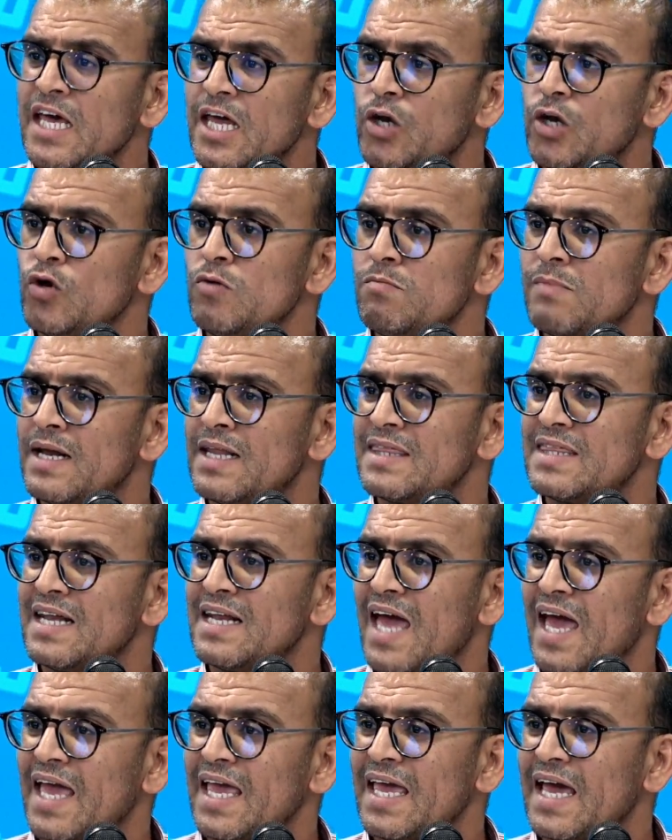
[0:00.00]
اليوم معناتها
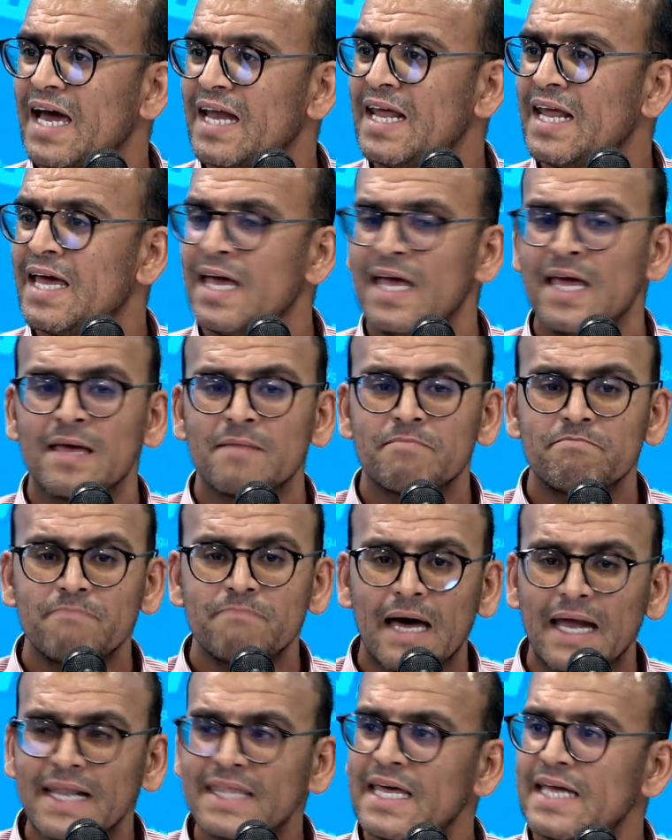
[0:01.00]
نحييه على
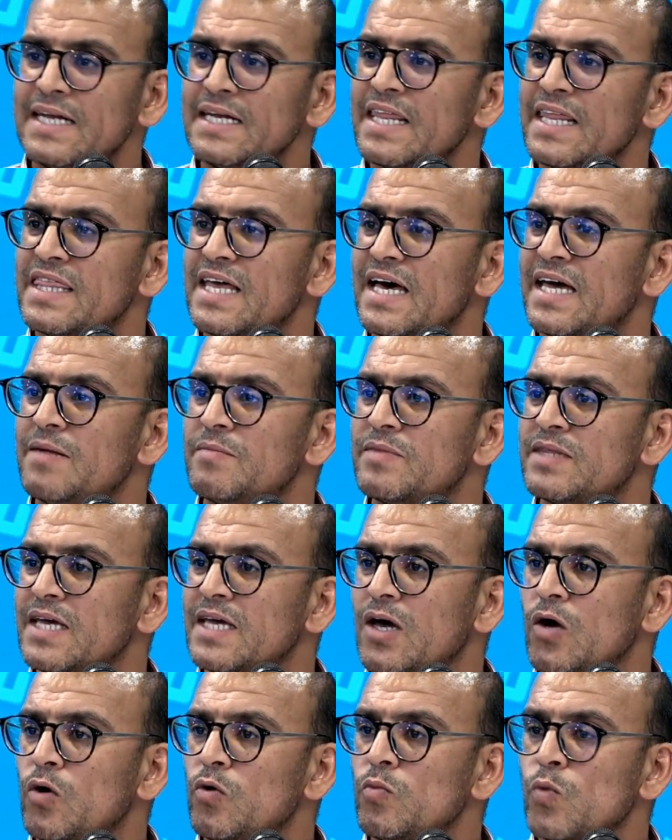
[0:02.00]
معناتها النضال
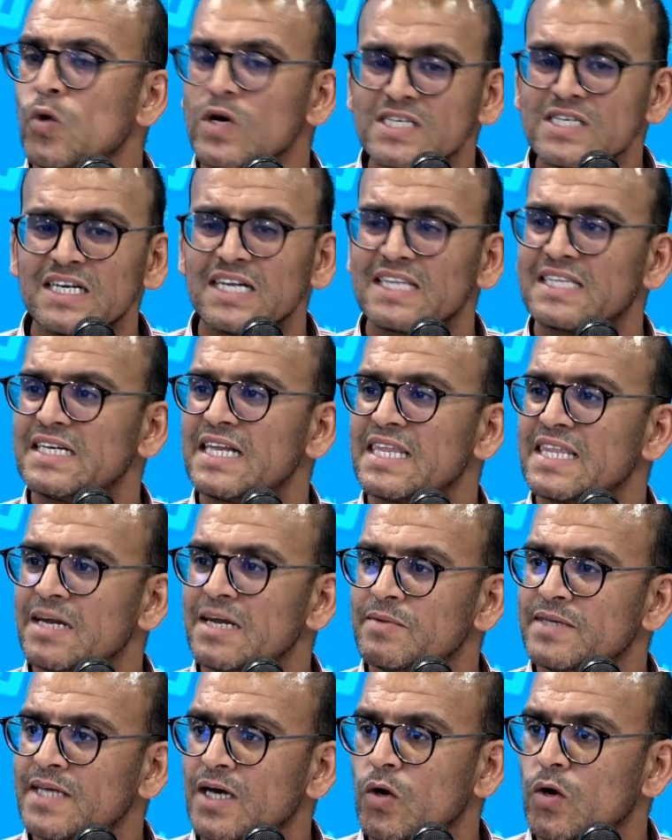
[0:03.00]
نتاعو ومواصله
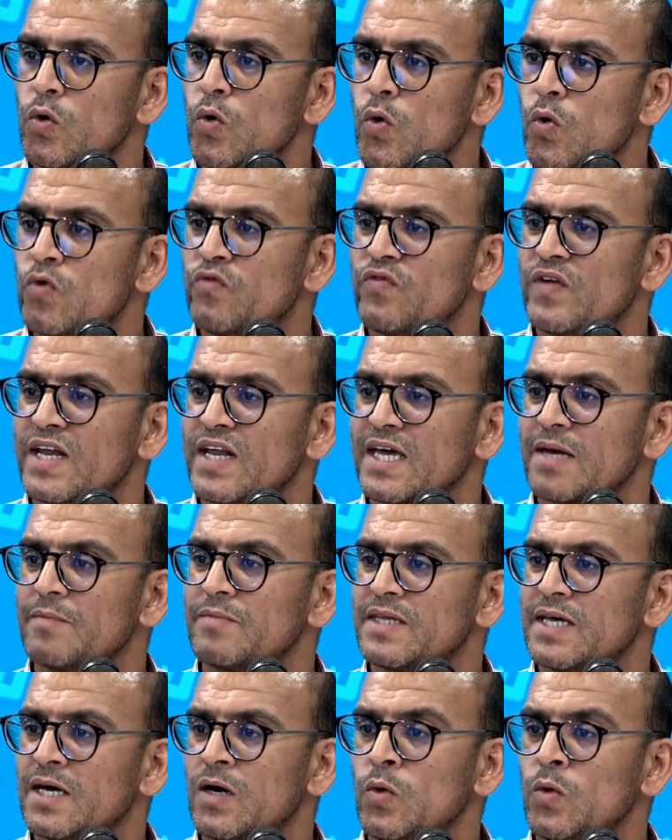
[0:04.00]
النضال نتاعو هو والفريق
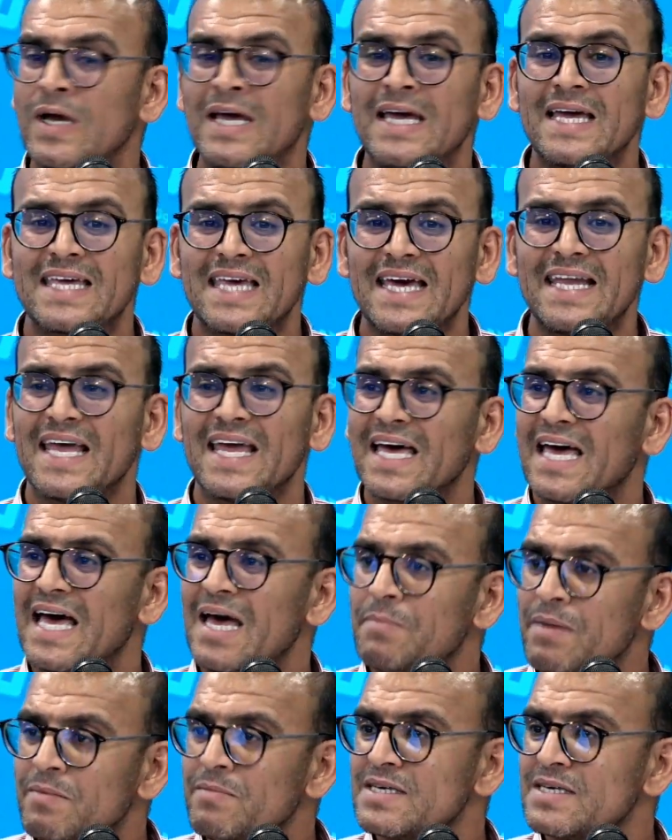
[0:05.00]
نتاعو
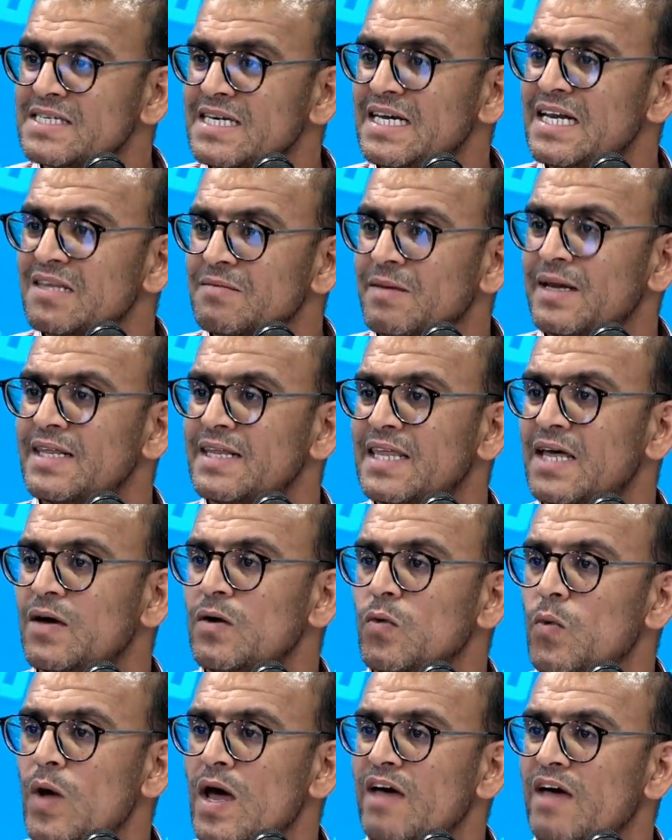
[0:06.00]
كنقابه ما زالت معناتها
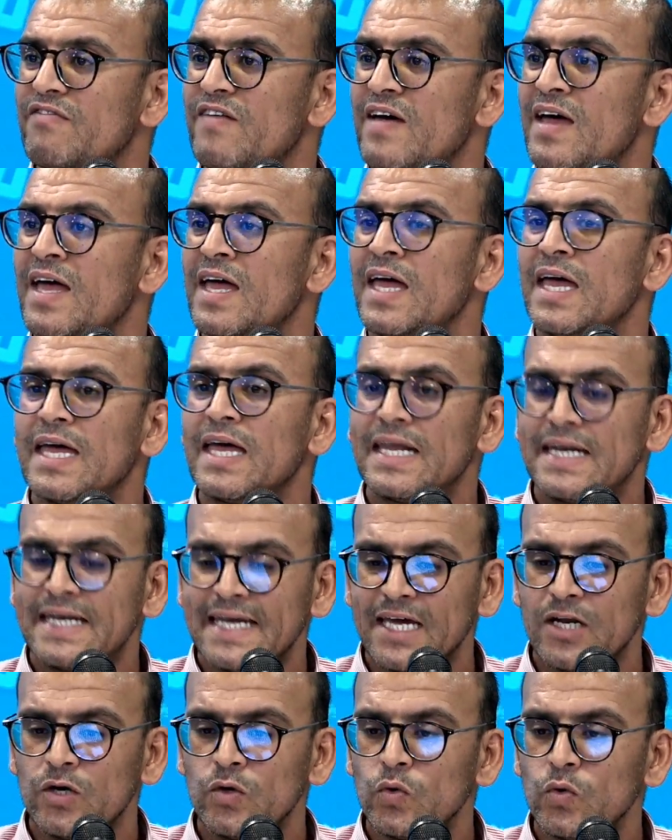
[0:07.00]
واقفه
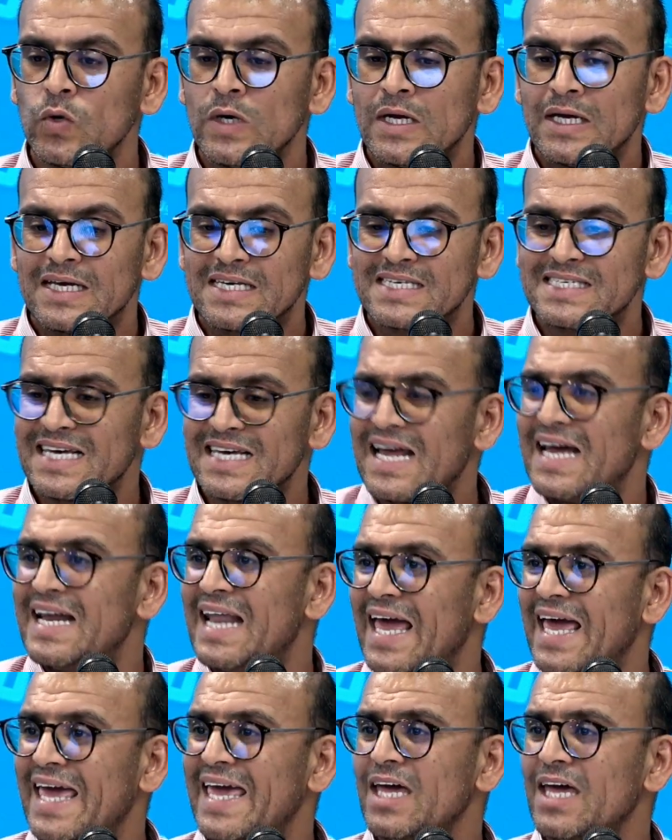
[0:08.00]
لانه الصرح
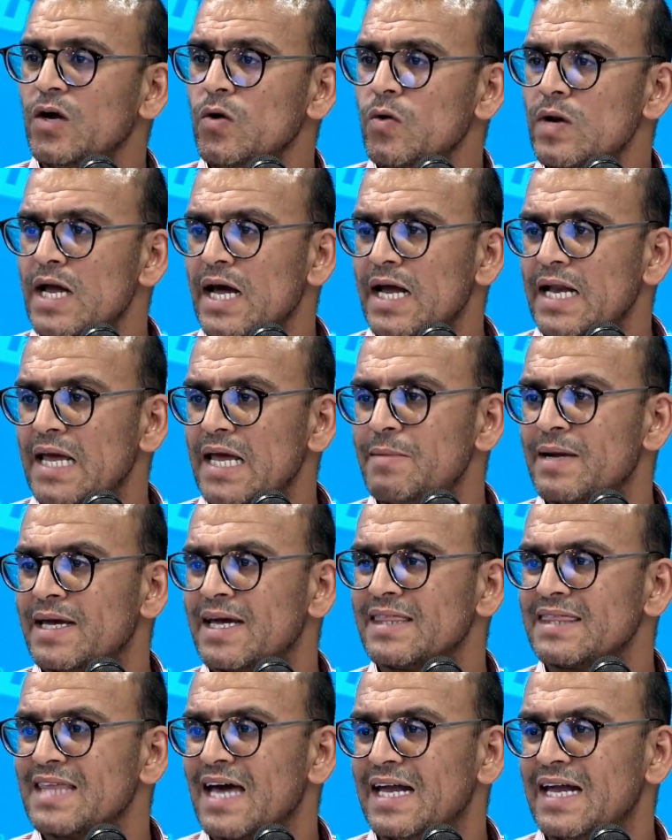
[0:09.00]
الاخير هو الاعلام اللي
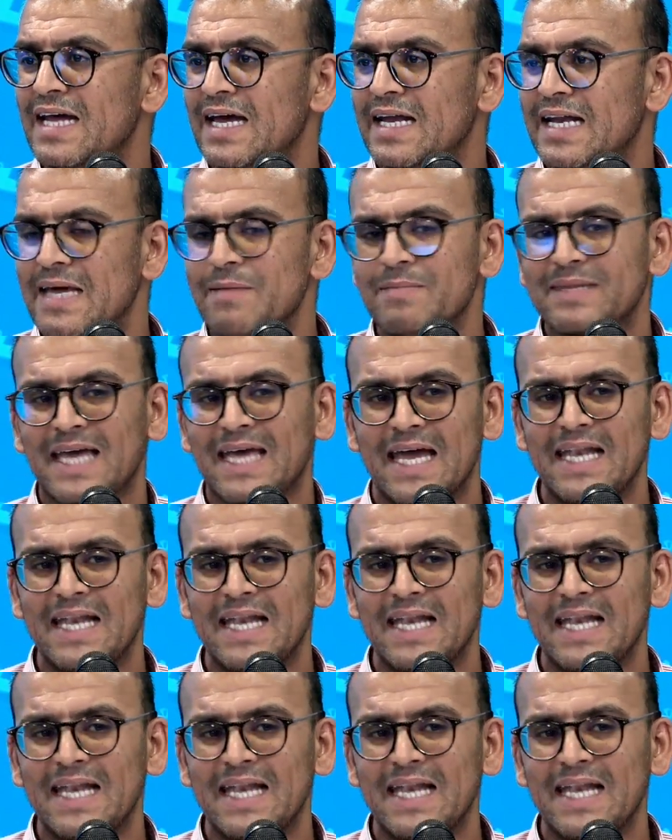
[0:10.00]
كان طاح الاعلام أيه